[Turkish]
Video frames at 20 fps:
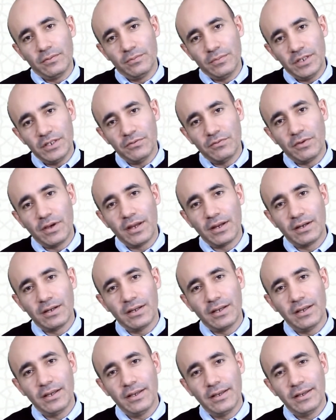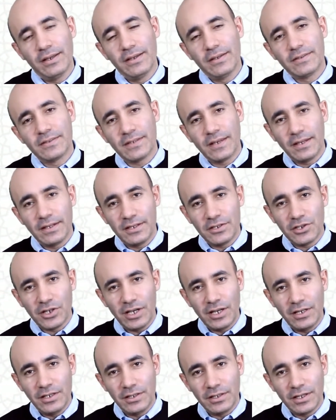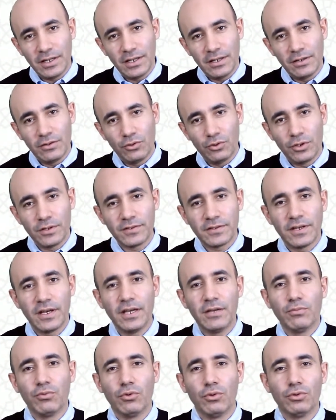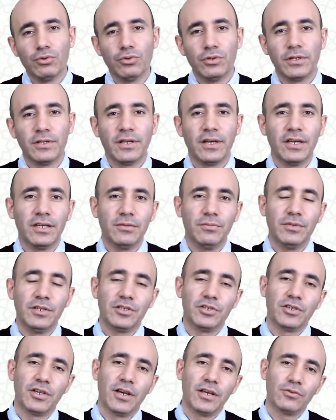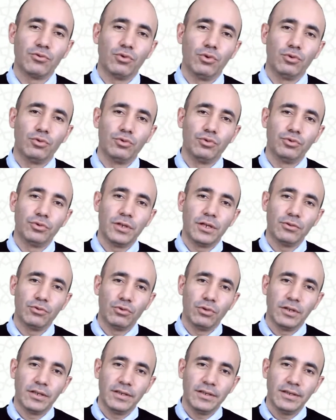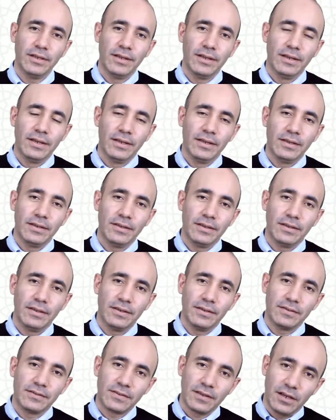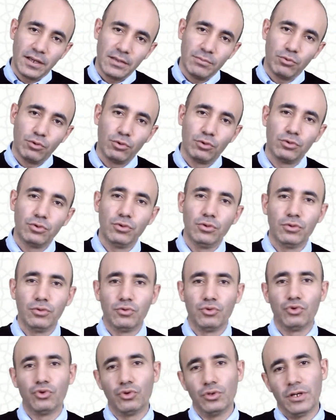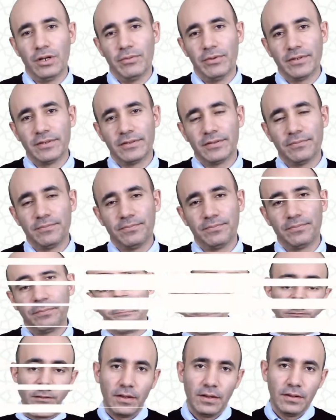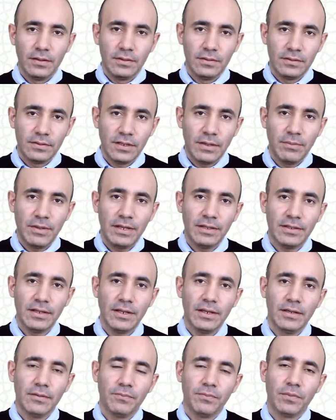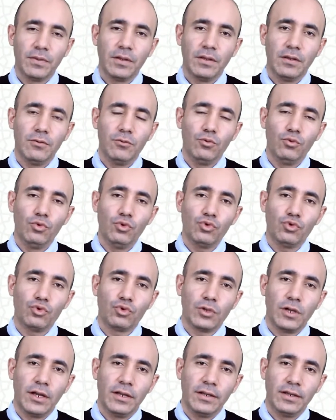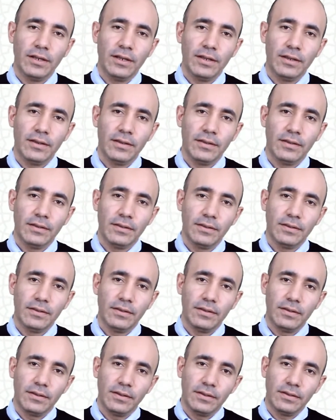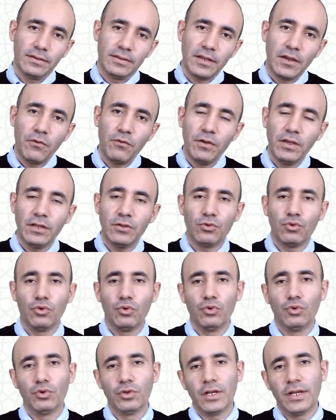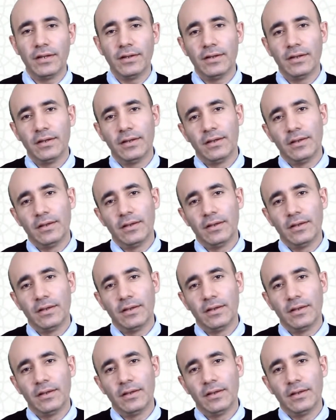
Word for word: bir varlığa sadece elinde ona sahip olduğuna dair bir kağıt olduğundan dolayı sahip olduğu düşünülemez. Temelde üç tane tevhid türünden